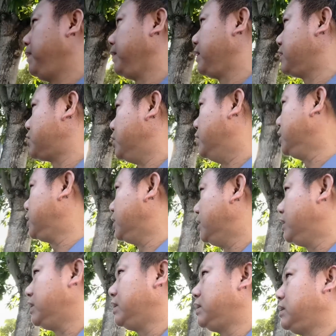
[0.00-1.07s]
cái sửa
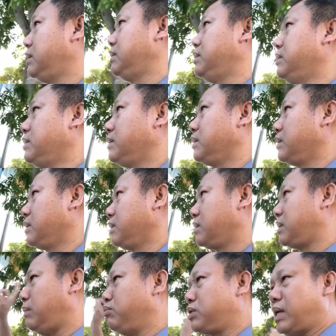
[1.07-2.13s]
chữa
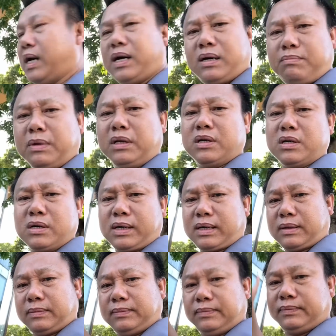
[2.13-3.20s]
công sở bình thường á
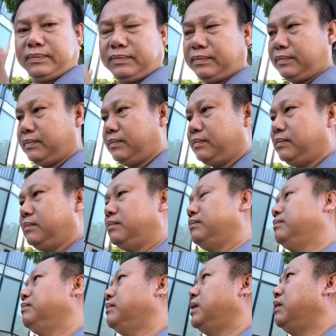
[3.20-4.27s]

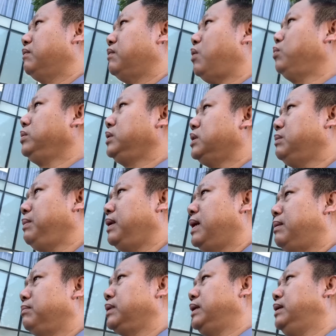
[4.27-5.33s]
mà vốn dưới
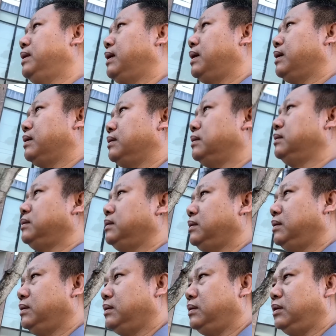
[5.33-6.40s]
15 tỷ là
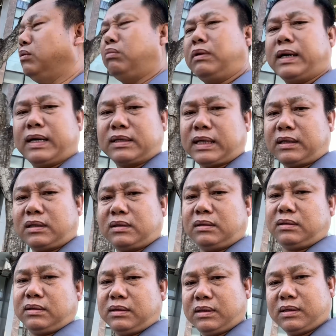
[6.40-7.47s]
dùng ngân sách
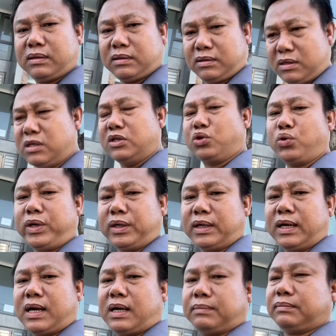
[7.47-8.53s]
thường xuyên để
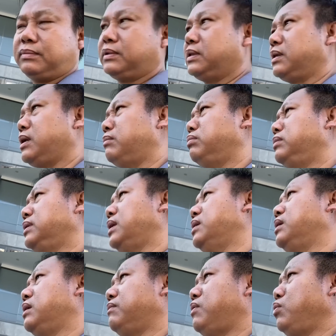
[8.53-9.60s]
làm chứ không
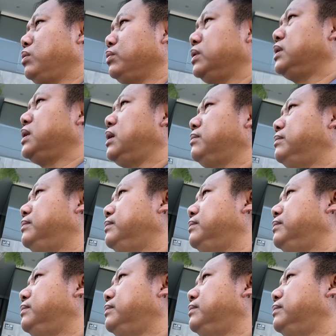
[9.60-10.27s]
chờ có vốn đầu tư công